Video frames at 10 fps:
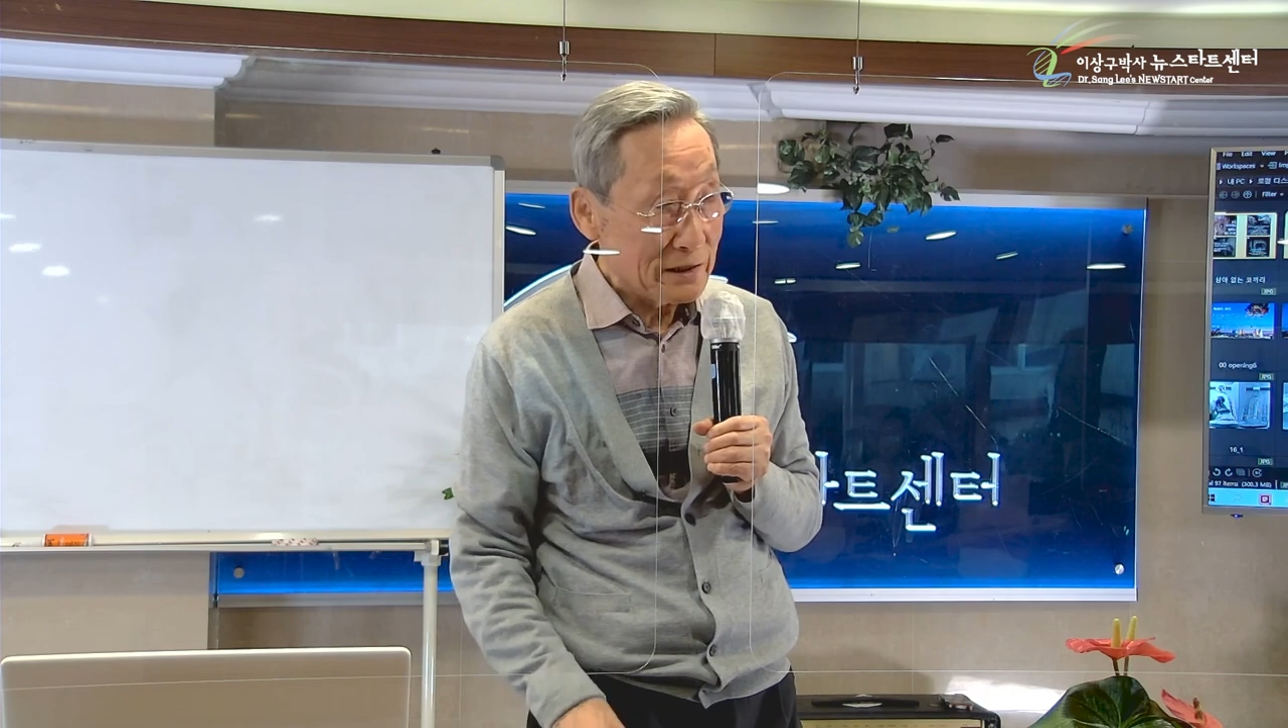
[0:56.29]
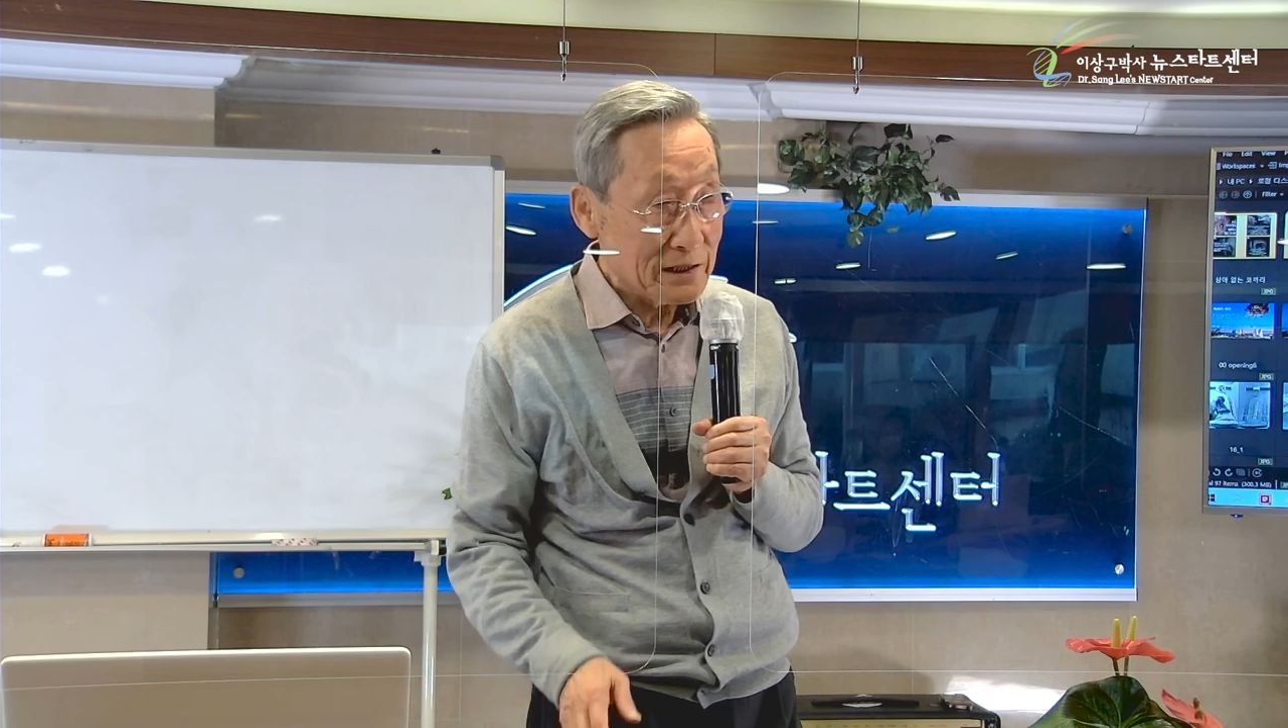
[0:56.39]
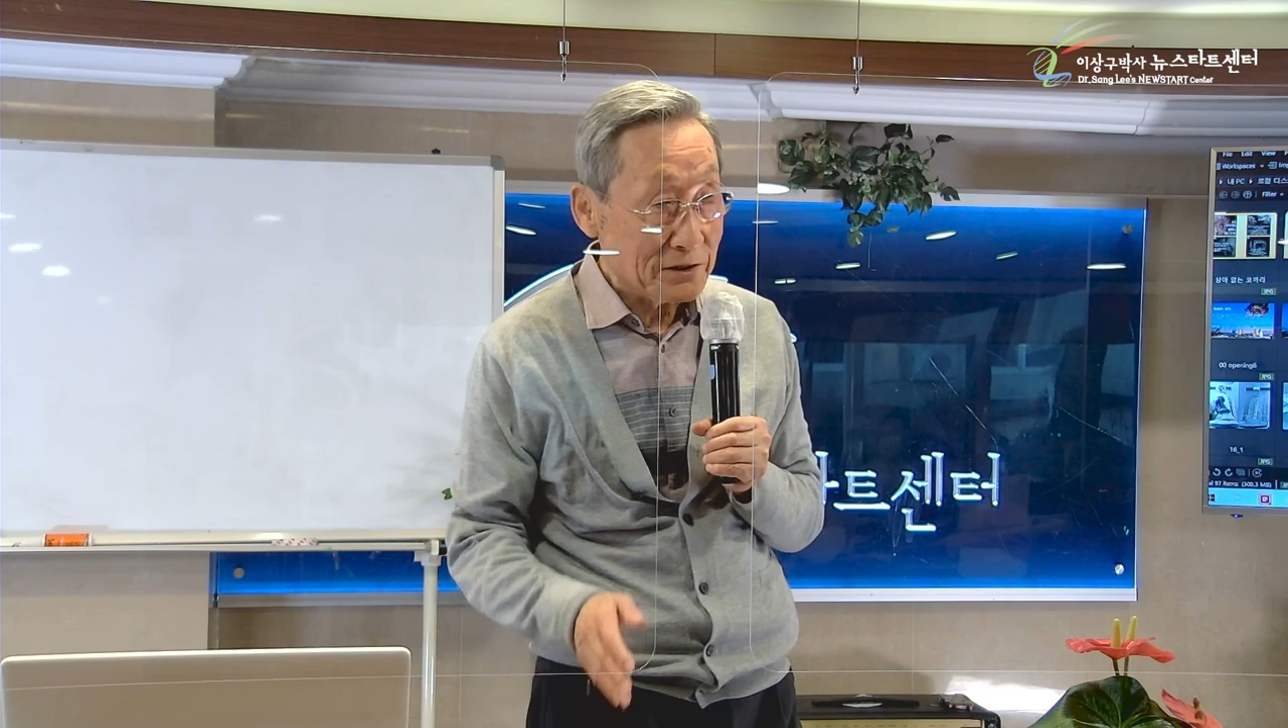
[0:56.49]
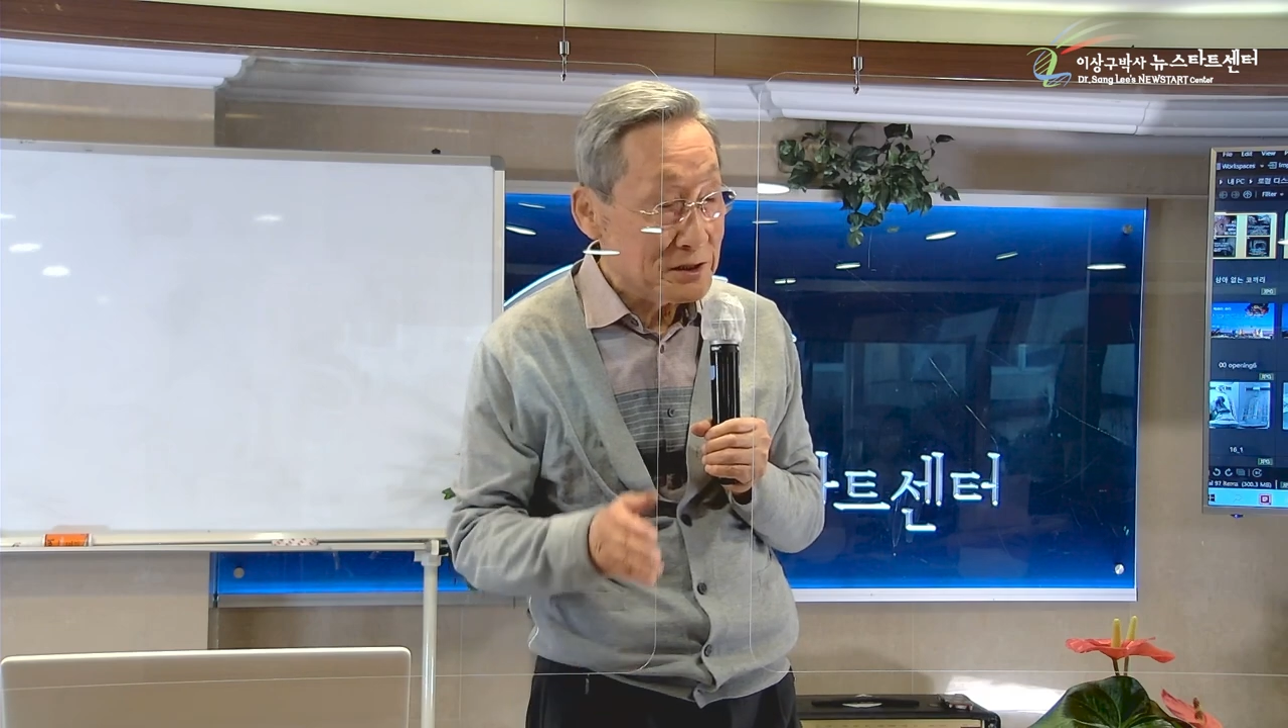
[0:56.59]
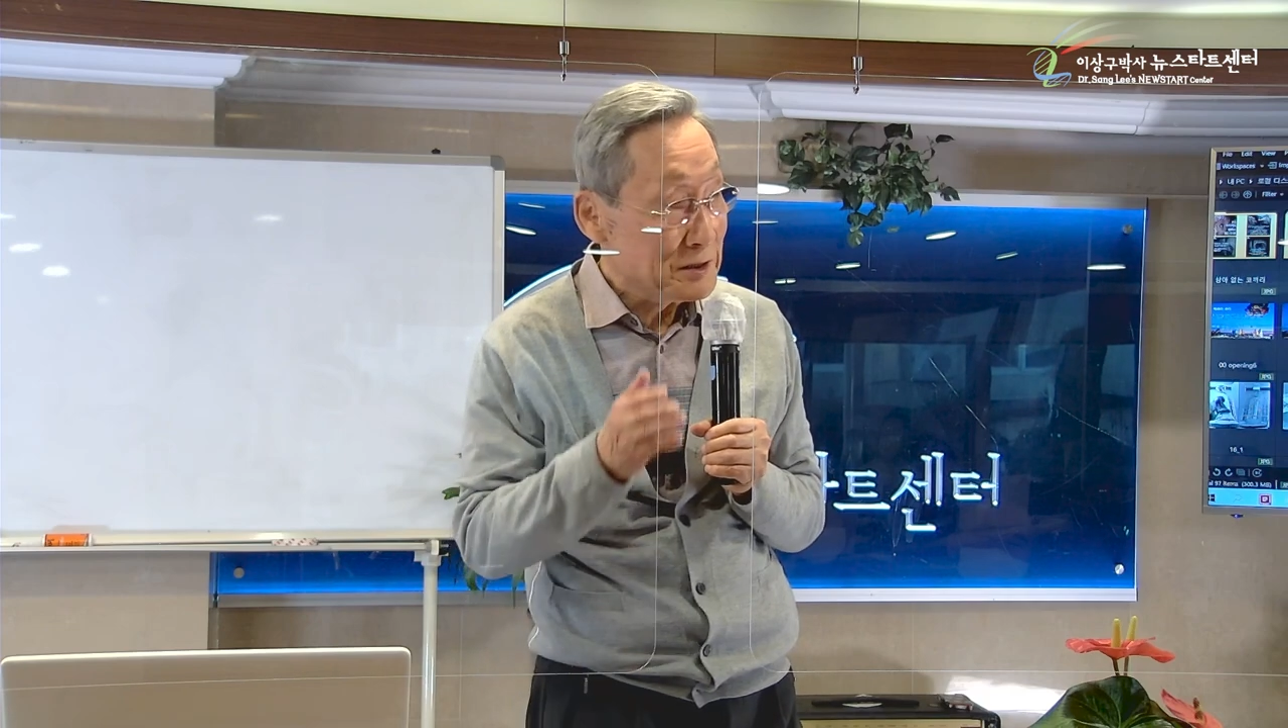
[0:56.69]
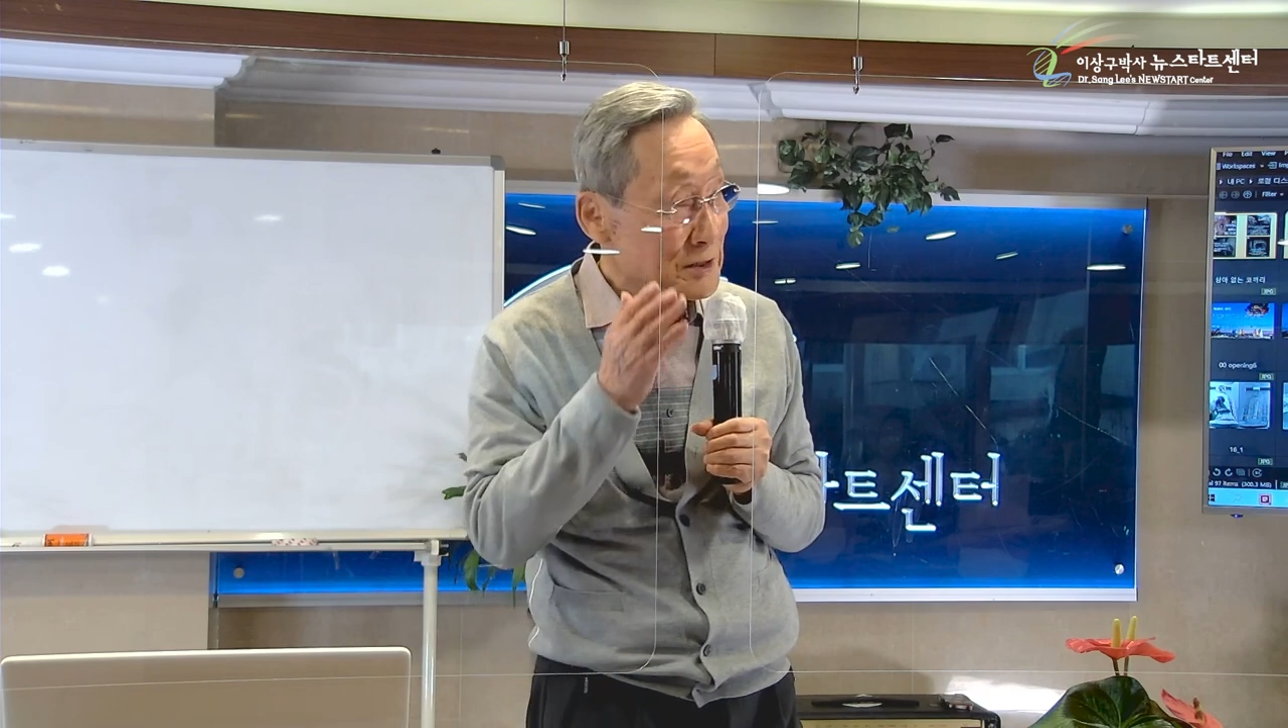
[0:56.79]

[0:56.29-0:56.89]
다시